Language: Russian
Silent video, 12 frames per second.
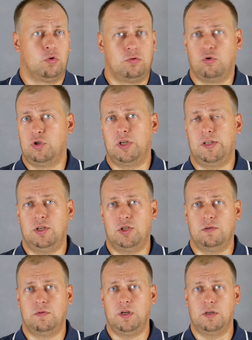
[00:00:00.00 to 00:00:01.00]
то тоже
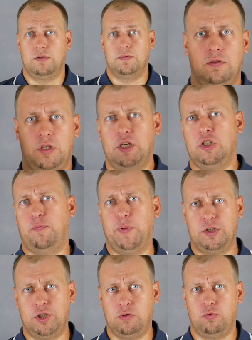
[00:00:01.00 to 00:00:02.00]
отличный вариант. Да даже в
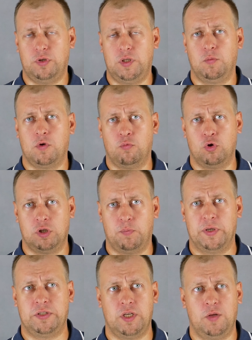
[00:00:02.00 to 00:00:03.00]
планшет эту симку можно
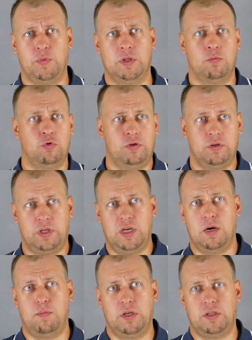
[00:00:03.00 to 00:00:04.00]
поставить, потому что
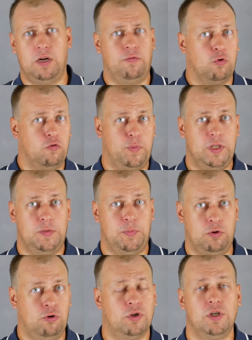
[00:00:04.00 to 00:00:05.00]
гигабайт трафик, он, в принципе,
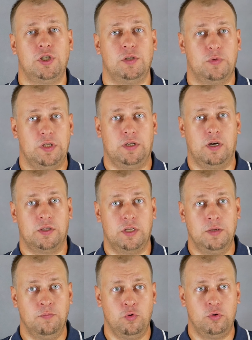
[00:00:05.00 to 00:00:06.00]
тоже лишним-то никогда
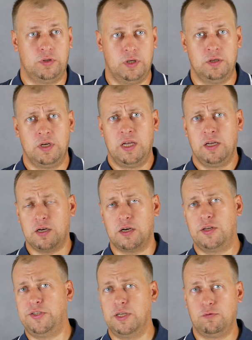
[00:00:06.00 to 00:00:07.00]
не будет. Или как
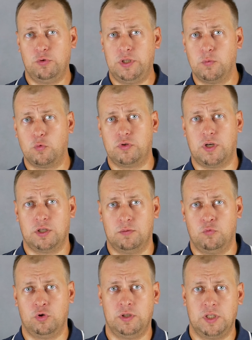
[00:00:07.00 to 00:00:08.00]
резервную симку, скажем,
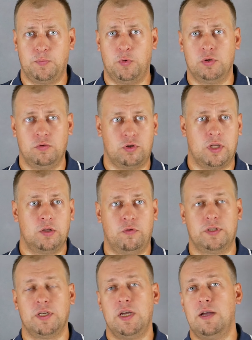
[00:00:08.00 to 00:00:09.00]
можно использовать, когда у
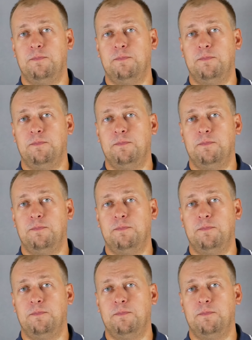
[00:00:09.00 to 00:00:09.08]
вас